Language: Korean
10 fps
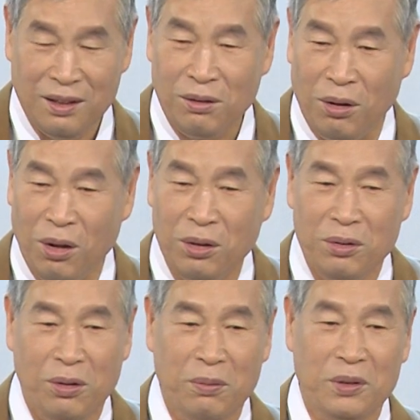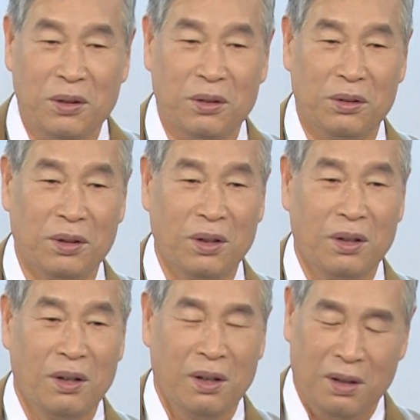어이 없는 거.
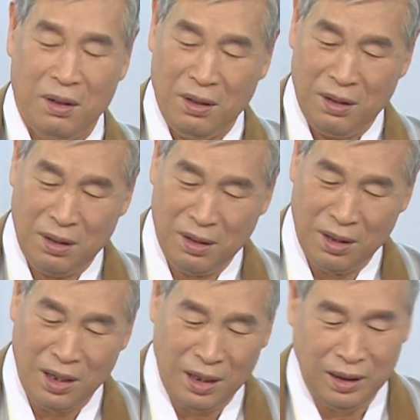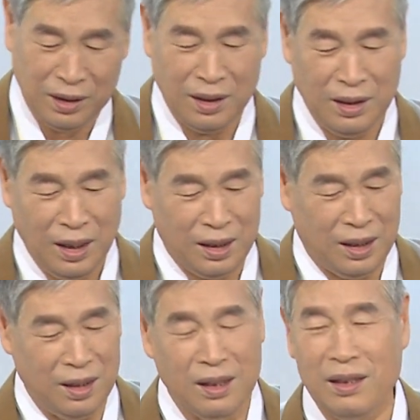아니 내
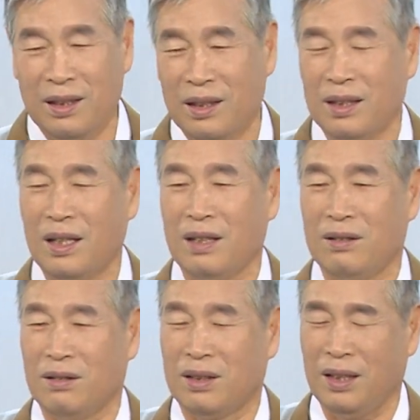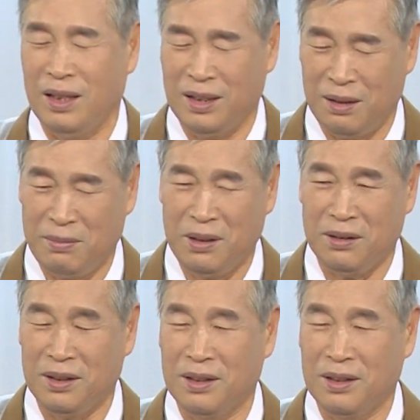기능 그러니까요. 참말로